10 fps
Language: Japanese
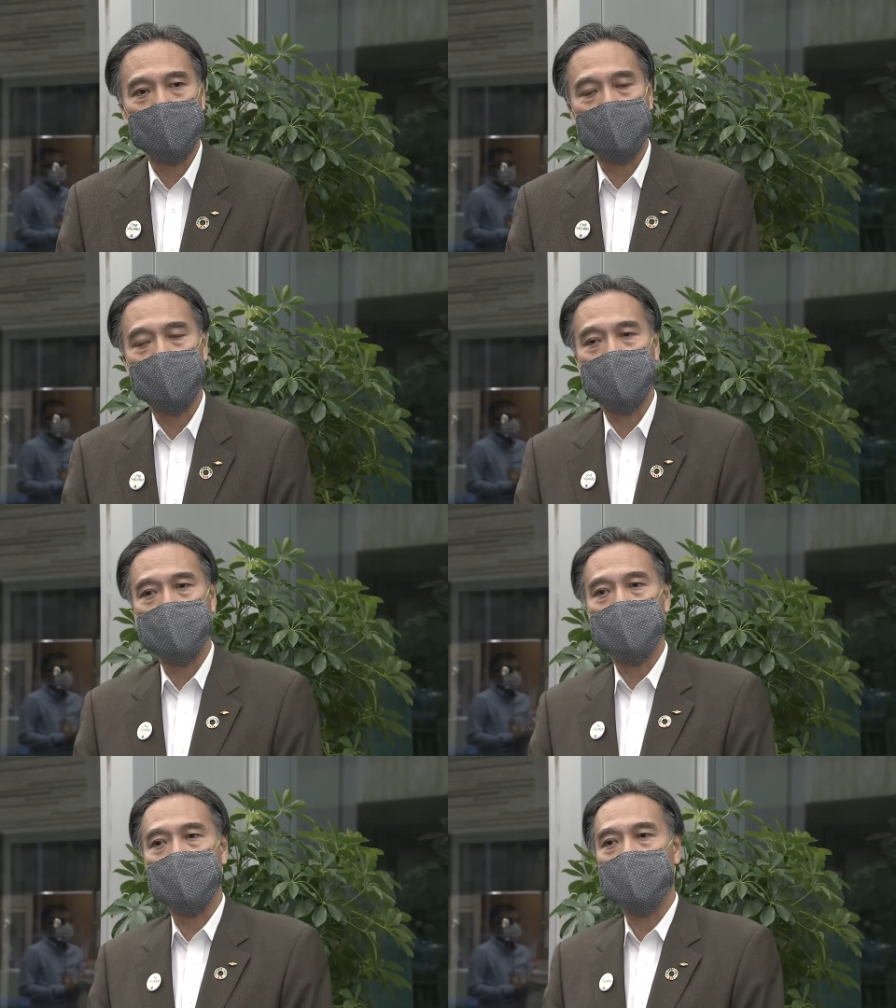と
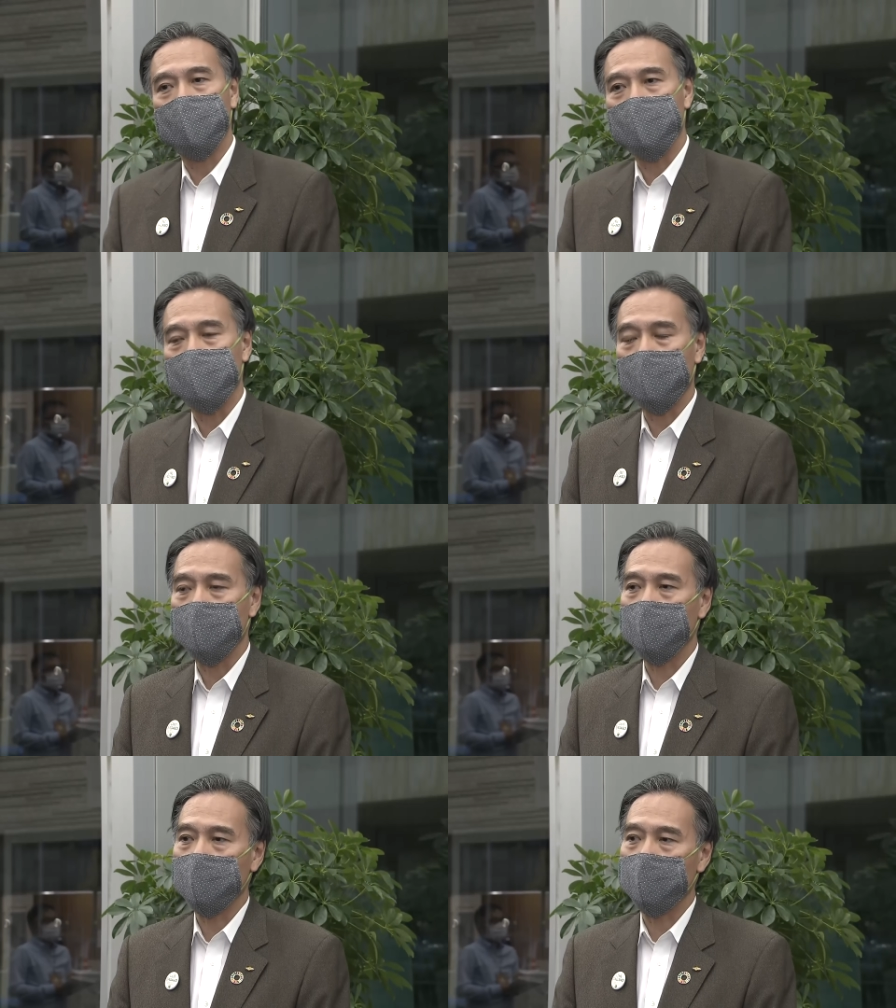いうような
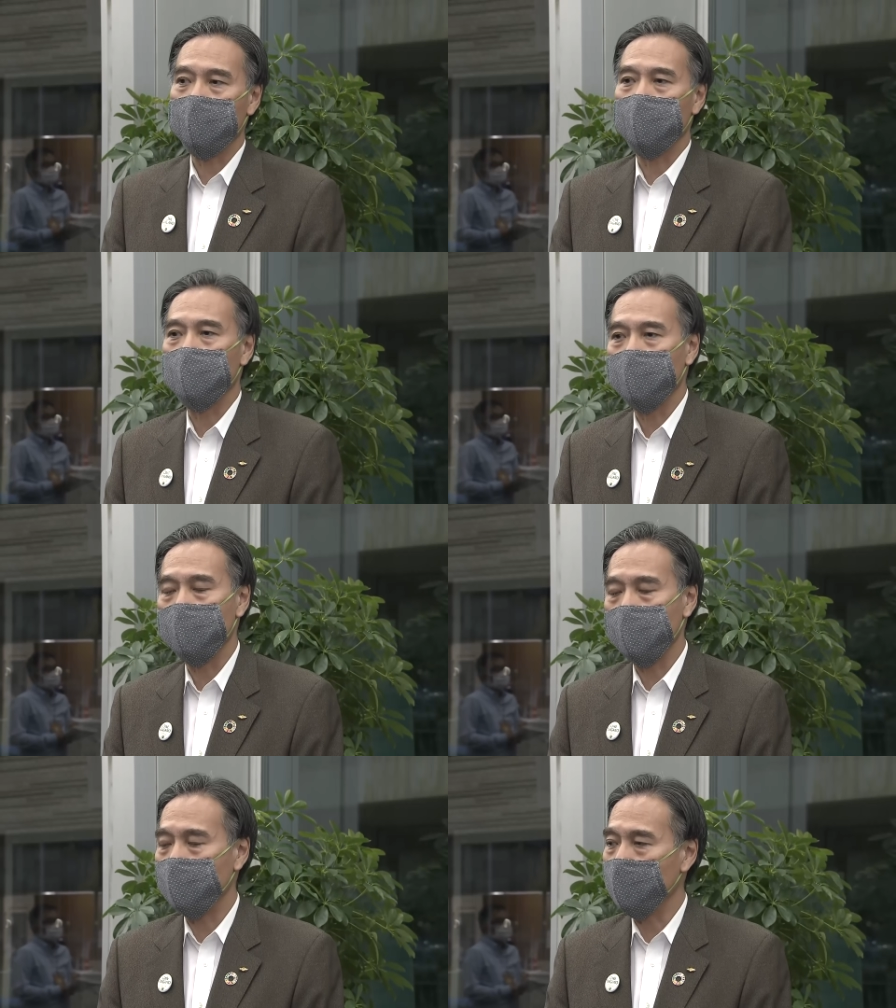状況
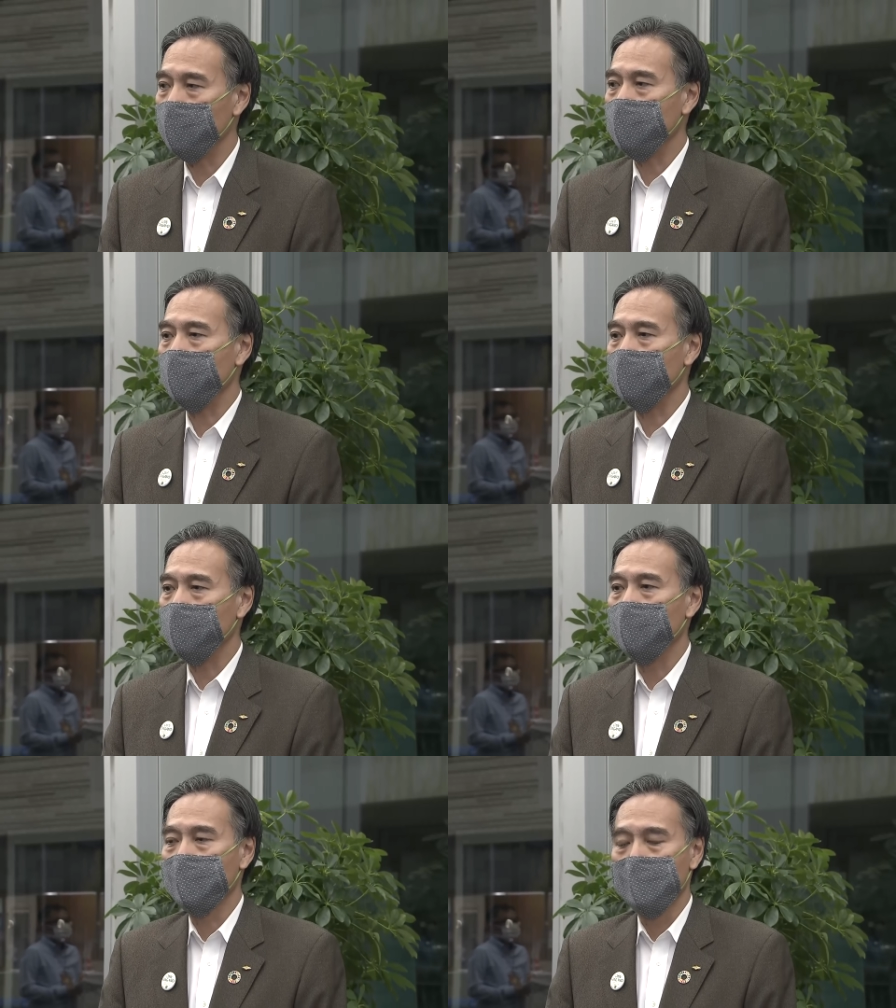の時期もありましたけれども、